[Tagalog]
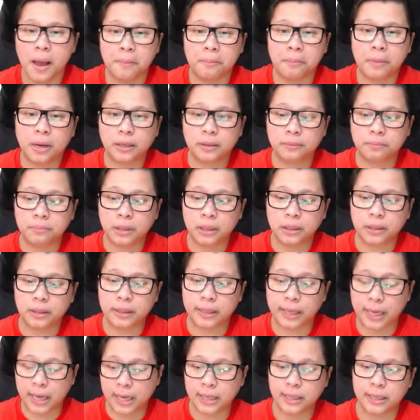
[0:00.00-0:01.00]
Mag
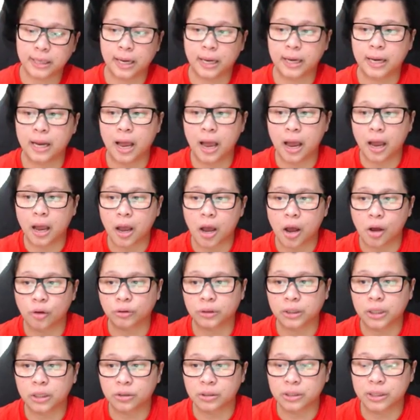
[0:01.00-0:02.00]
mag-create ka ng
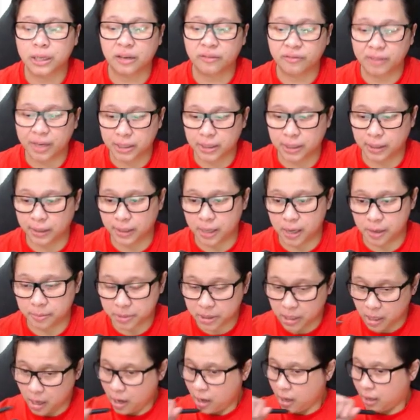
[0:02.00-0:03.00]
account dito sa
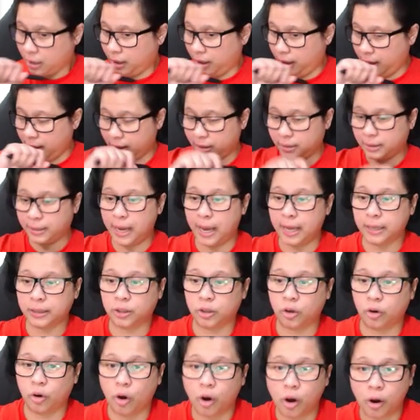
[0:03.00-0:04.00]

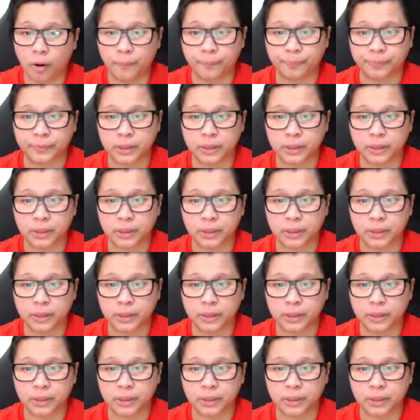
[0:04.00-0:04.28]
investagrams.com.